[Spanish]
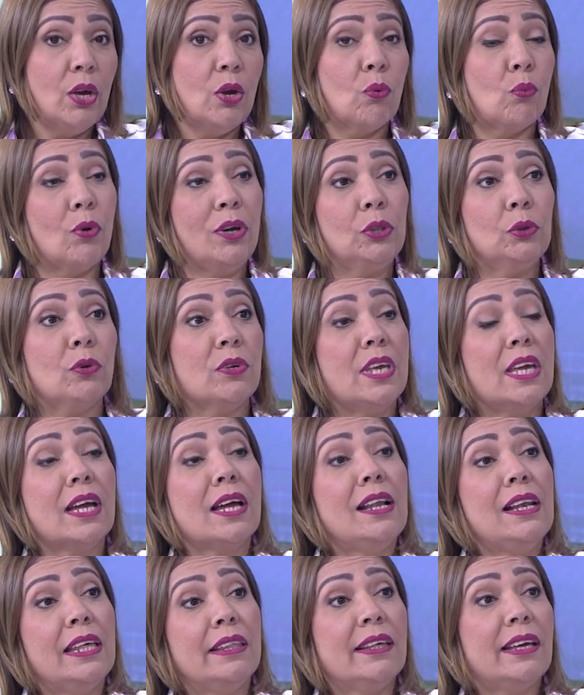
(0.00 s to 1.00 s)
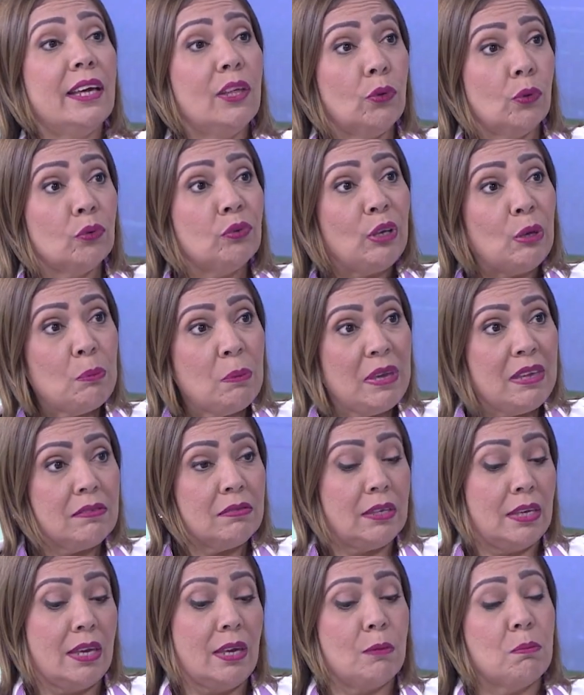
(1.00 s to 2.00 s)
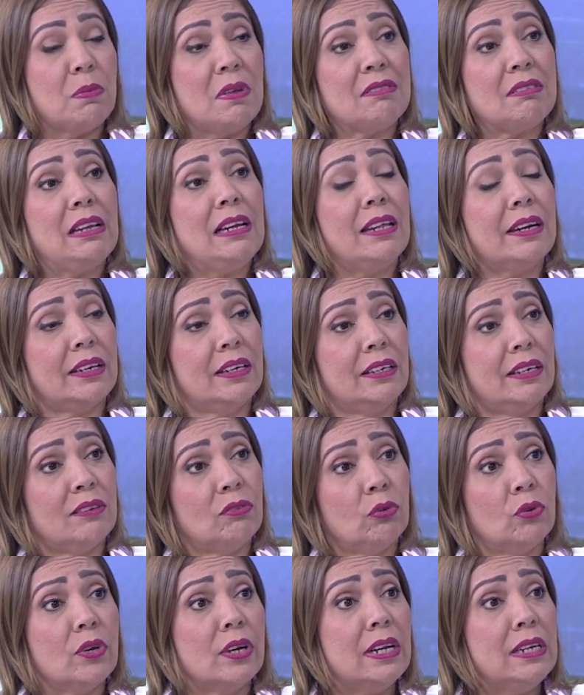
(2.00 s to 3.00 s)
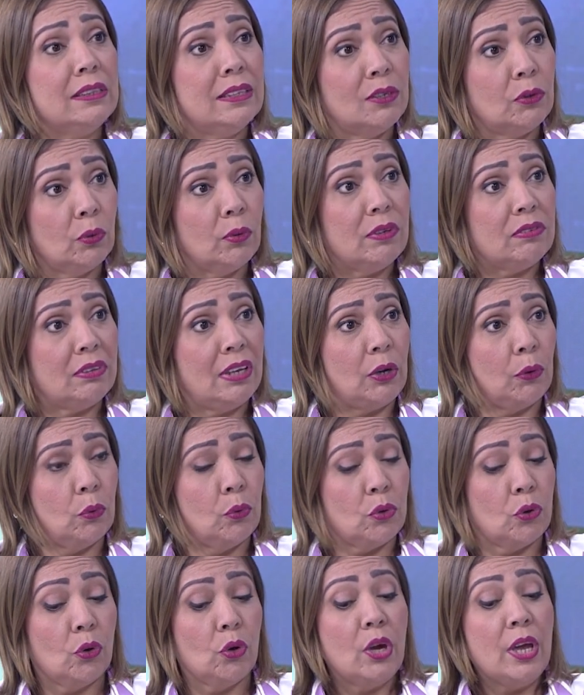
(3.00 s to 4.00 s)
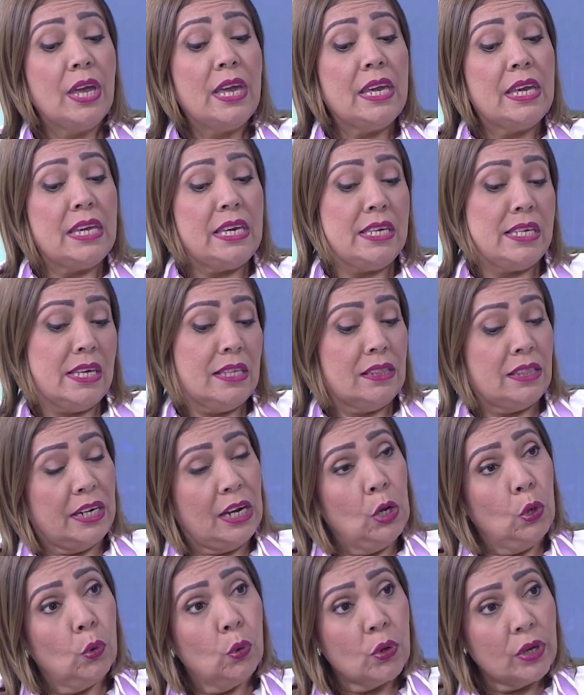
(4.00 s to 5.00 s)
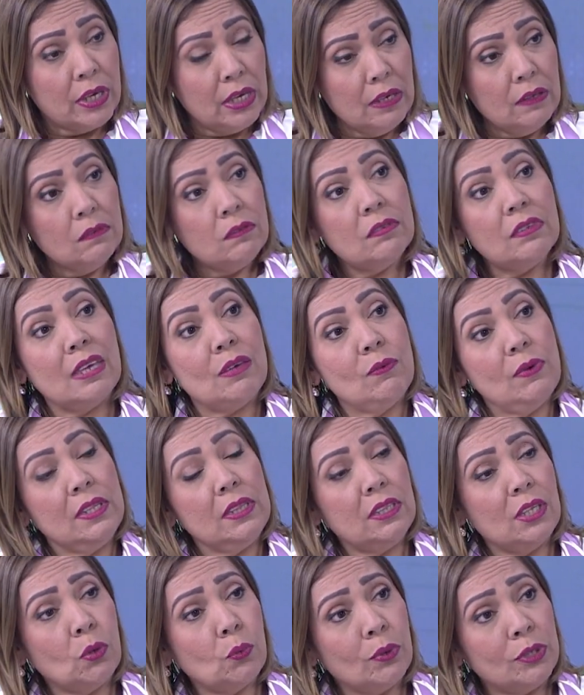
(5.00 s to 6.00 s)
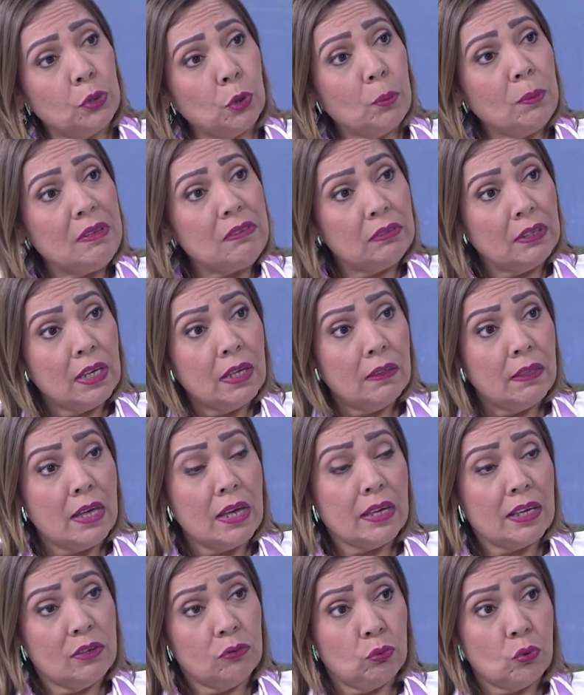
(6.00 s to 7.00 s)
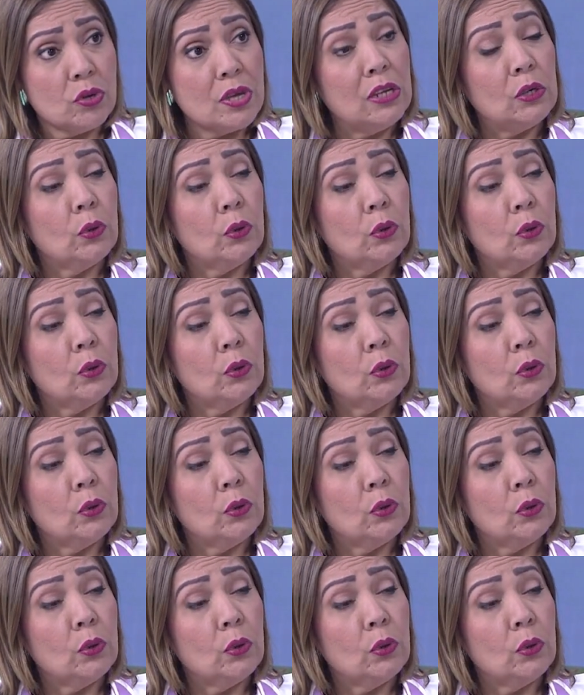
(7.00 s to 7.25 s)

Cuando llega a la edad de 12 meses empieza la regresión en el neurodesarrollo y entre los 15 y 24 meses de edad, que son ya